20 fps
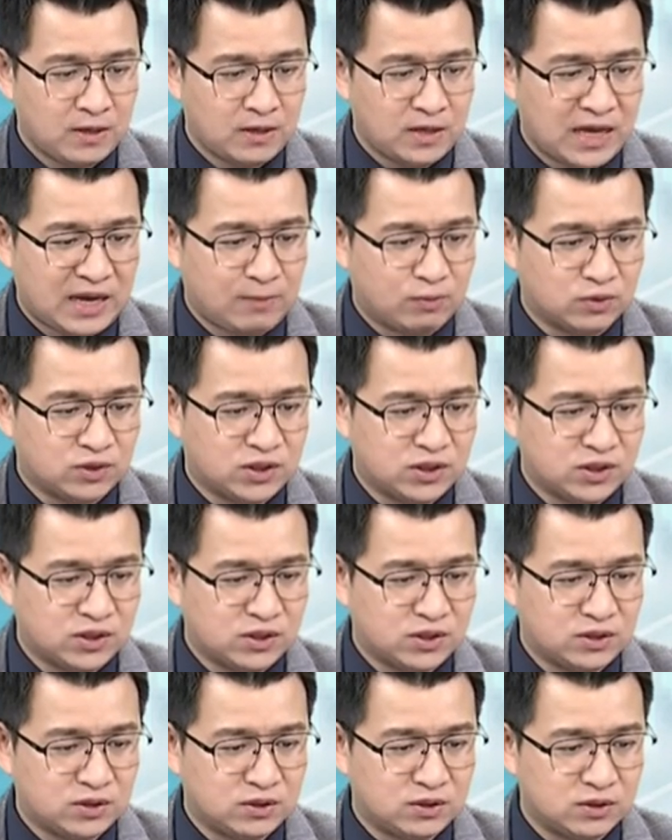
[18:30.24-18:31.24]
爱普
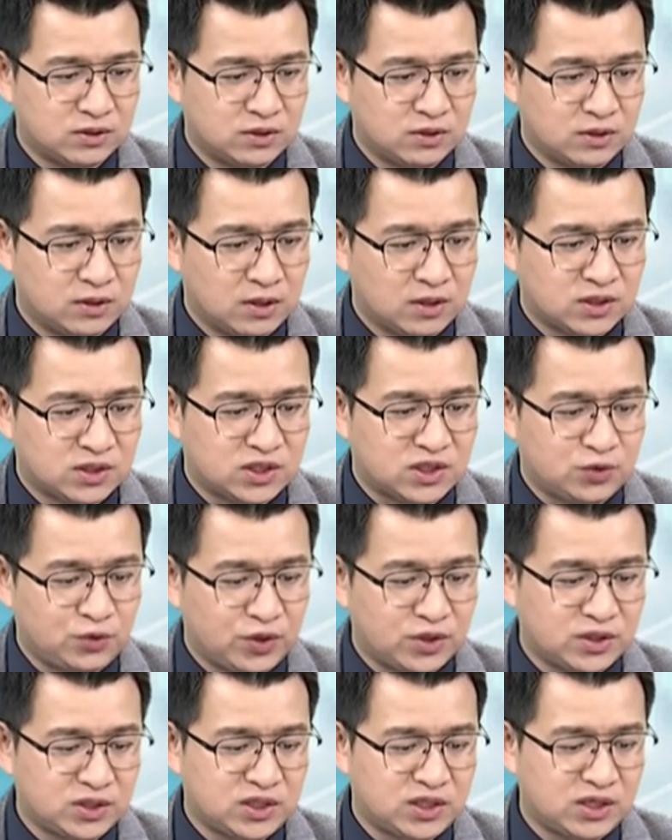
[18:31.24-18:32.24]
是十月
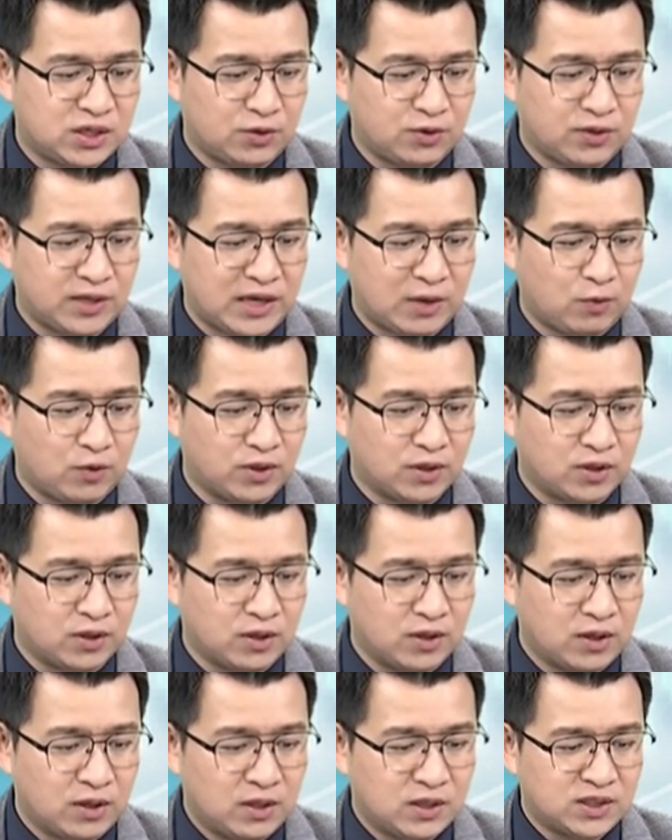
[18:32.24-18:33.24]
二十七号有人来问的。
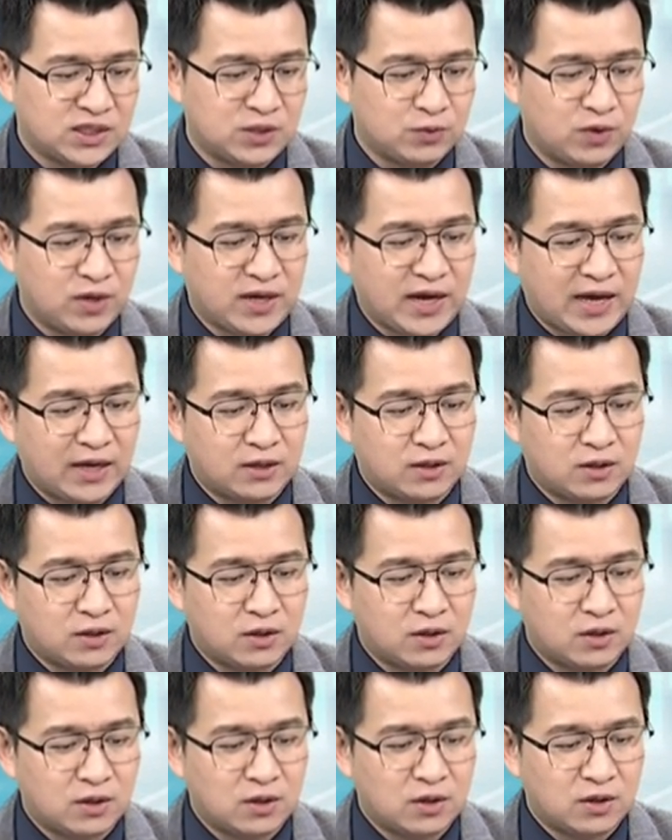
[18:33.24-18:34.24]
请问凯
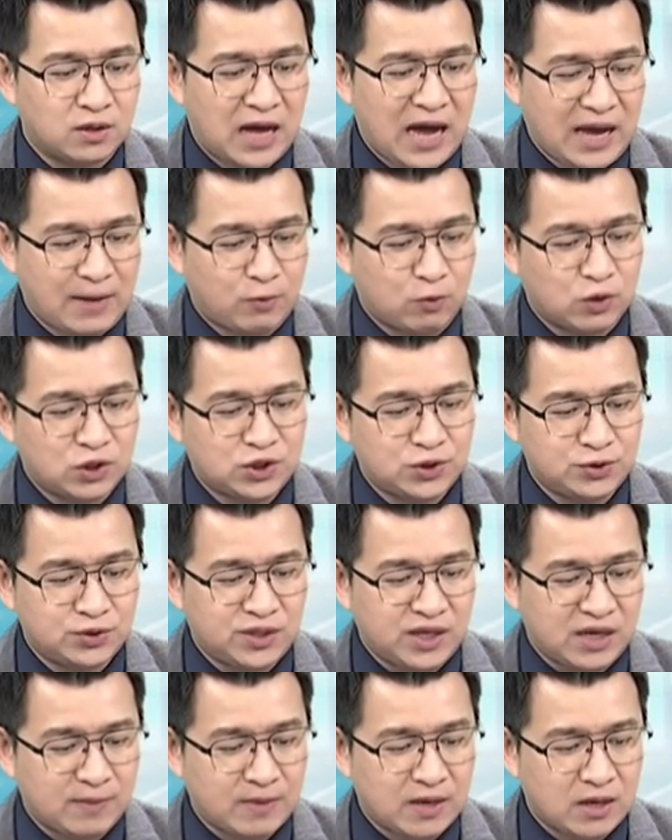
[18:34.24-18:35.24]
哥，爱普会继续
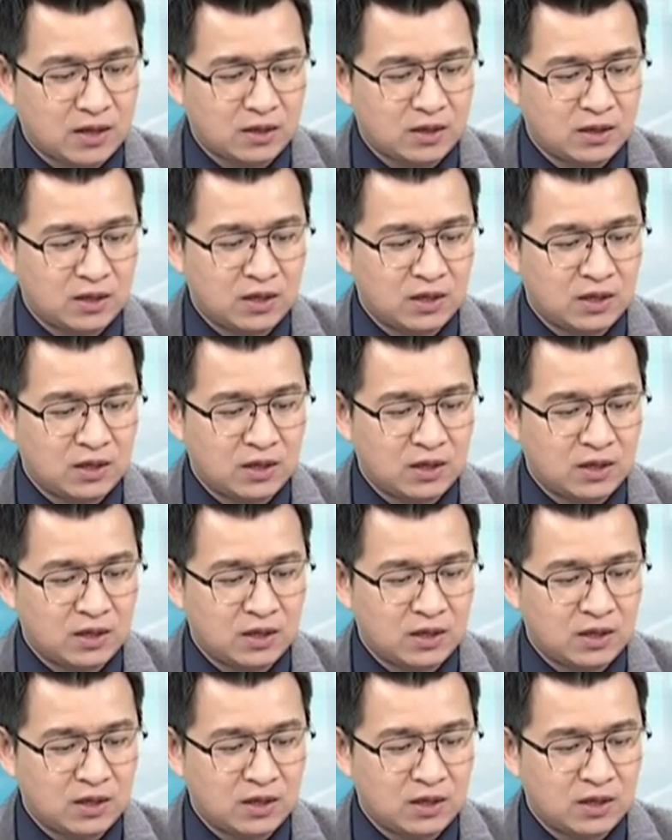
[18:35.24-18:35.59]
跌吗？